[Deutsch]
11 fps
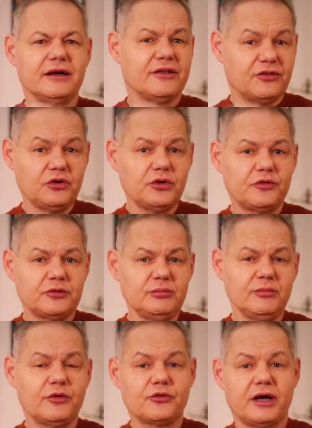Sie
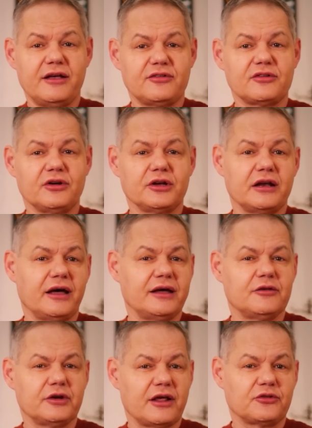dürften, so heißt es laut einer
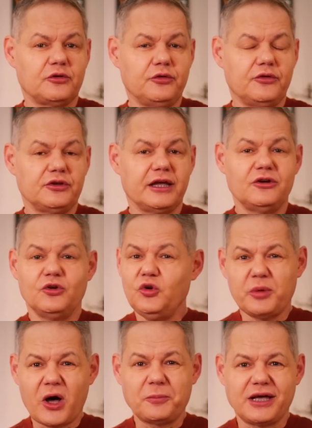Reihe von Astrophysikern,
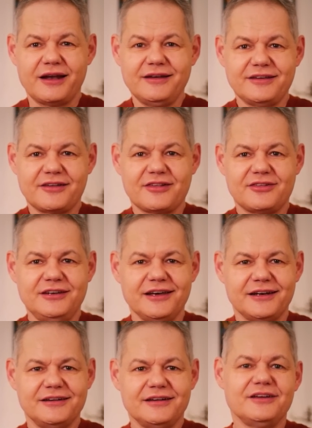überhaupt gar nicht existieren.